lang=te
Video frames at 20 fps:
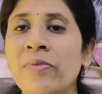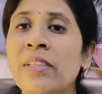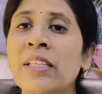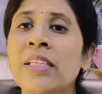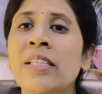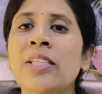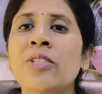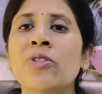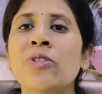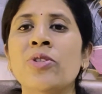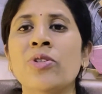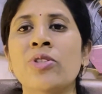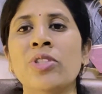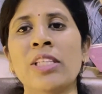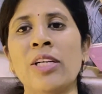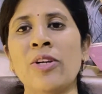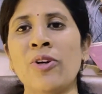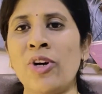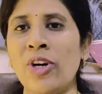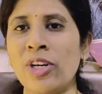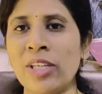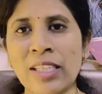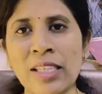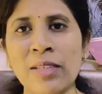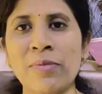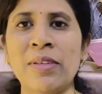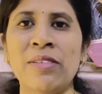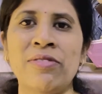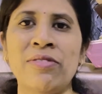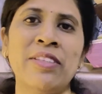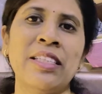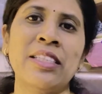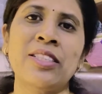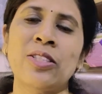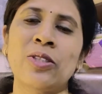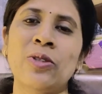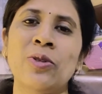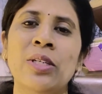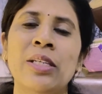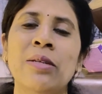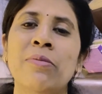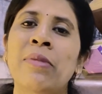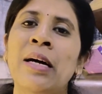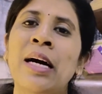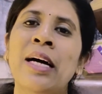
దీని నుంచి వచ్చే లాంగ్ టర్మ్ ఎఫెక్ట్స్ తోటి